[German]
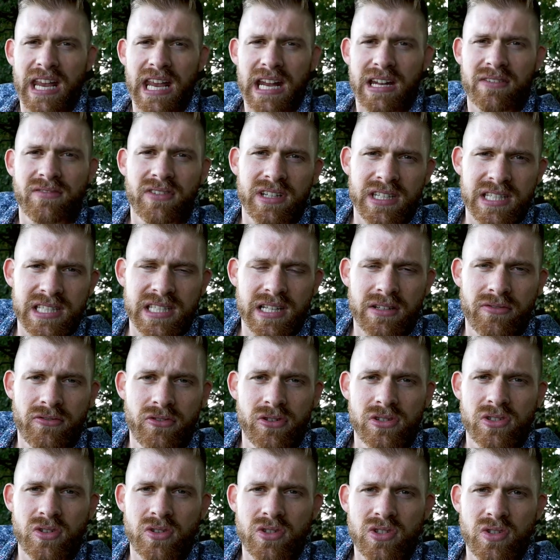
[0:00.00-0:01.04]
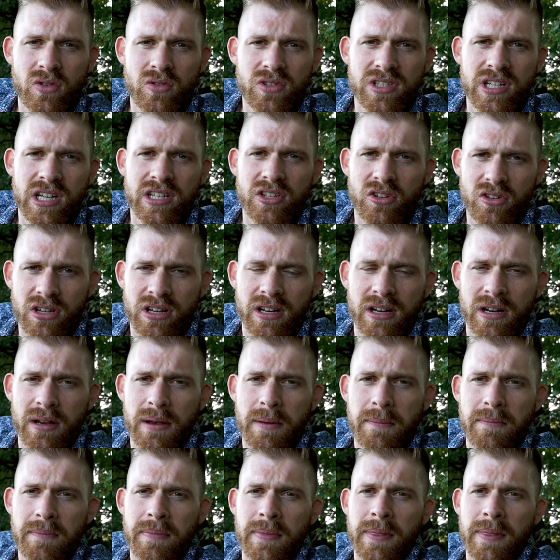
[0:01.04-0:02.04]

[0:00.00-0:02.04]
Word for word: irgendwie dieses Gefühl so zu unterdrücken.